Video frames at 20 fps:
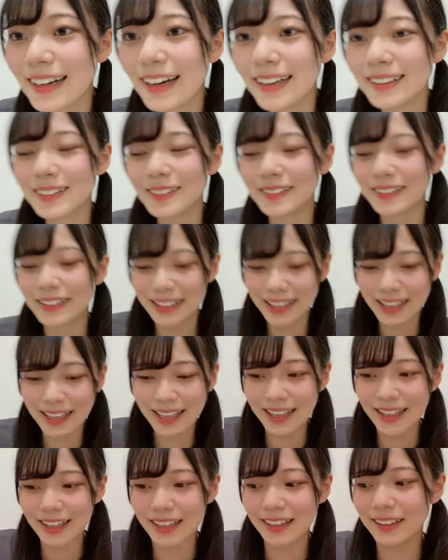あとは
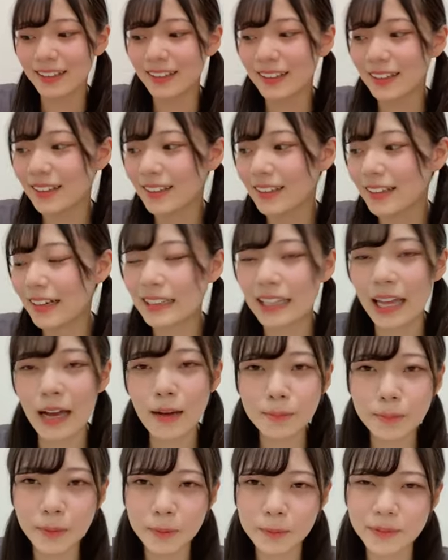ね
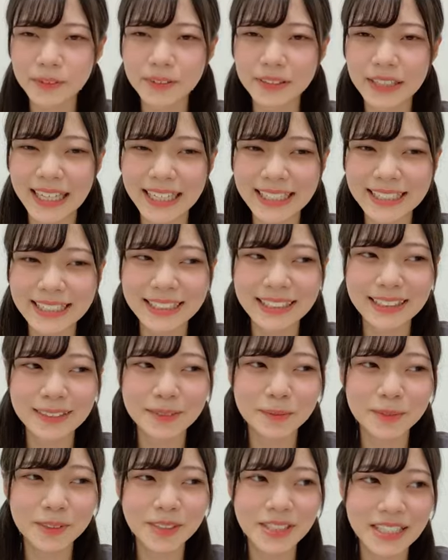タンポポの決
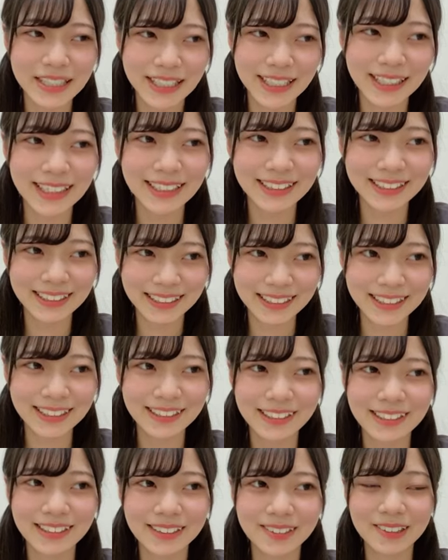心も好きだ
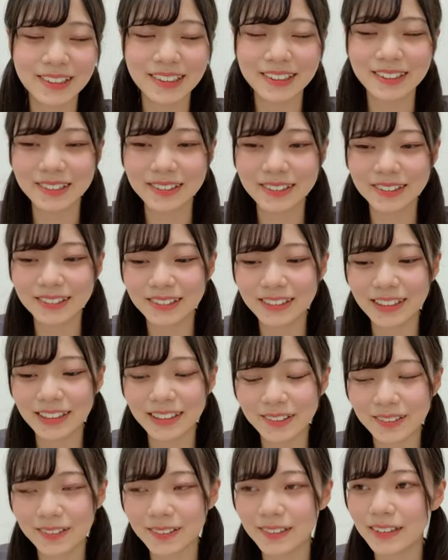し他の曲だ
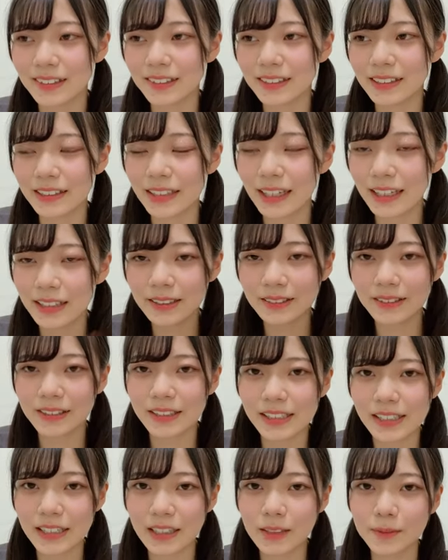と太陽
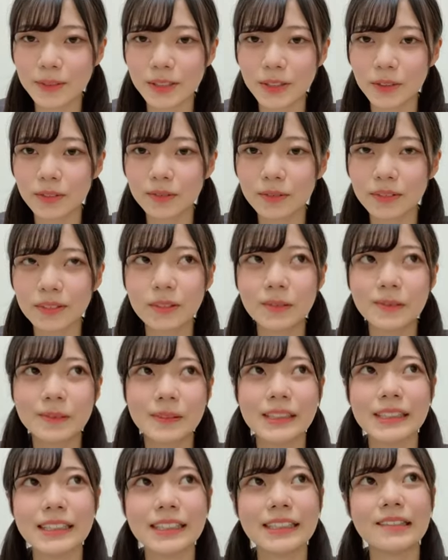が坂道を登る子
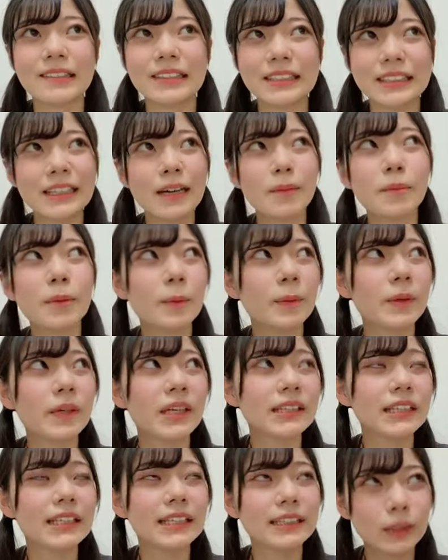も聞いてるしタンポポ
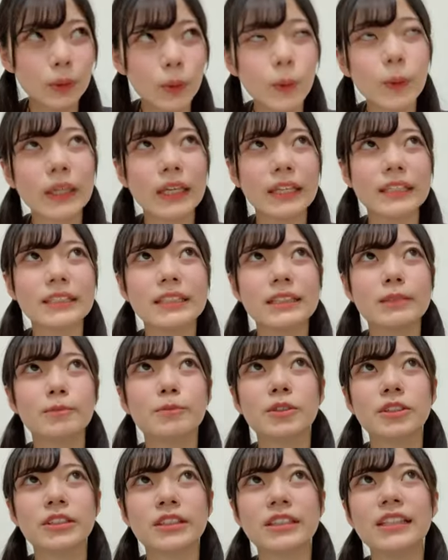の決
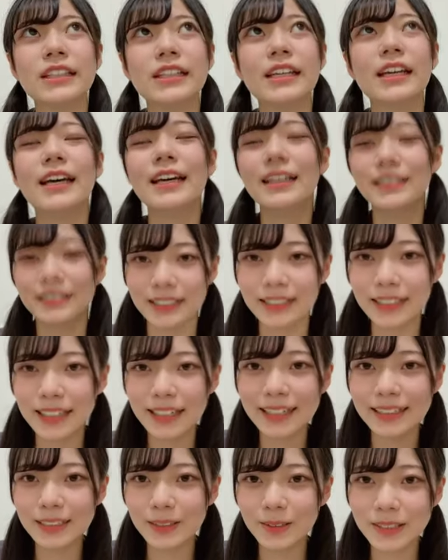心も好き
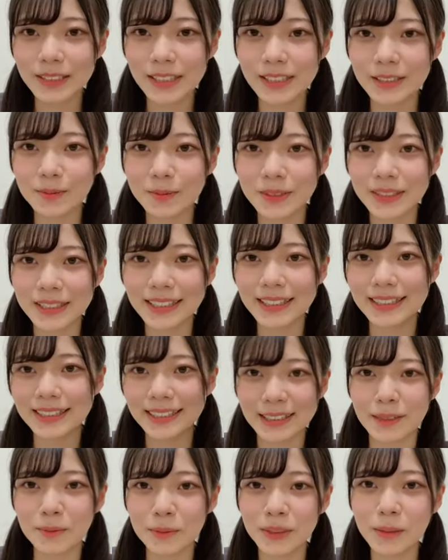ジェネレーションチェンジも好きだ
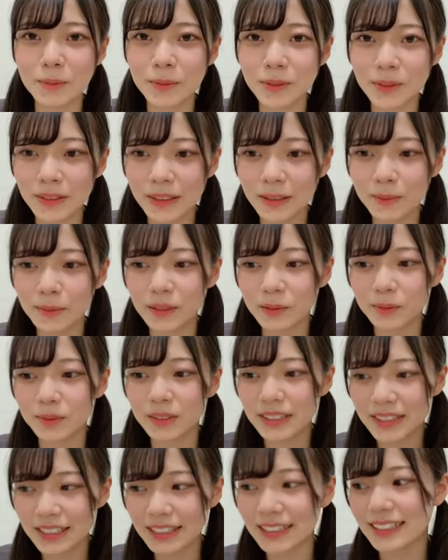しテモデモの涙も
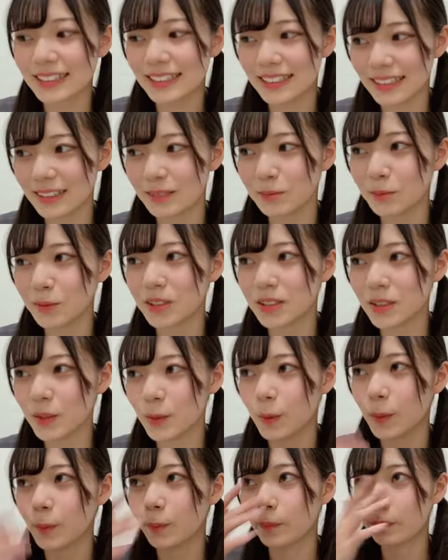好きだしもち
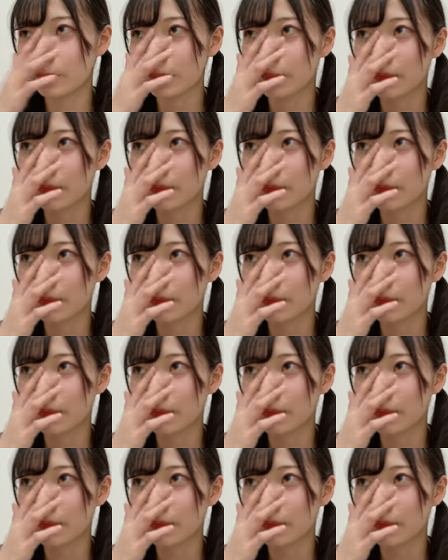ろん